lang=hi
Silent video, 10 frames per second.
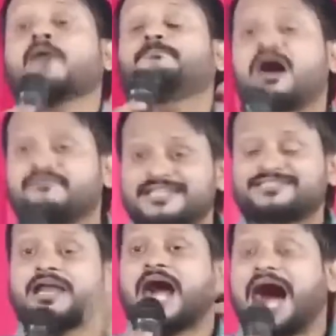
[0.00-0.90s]

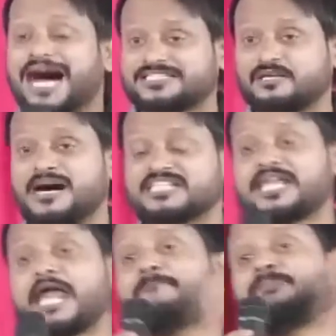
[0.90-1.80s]
पवित्र आत्मा
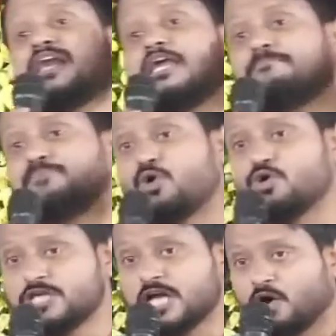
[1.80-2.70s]
से
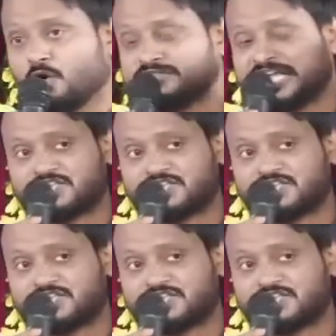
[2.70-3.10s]
परिपूर्ण होते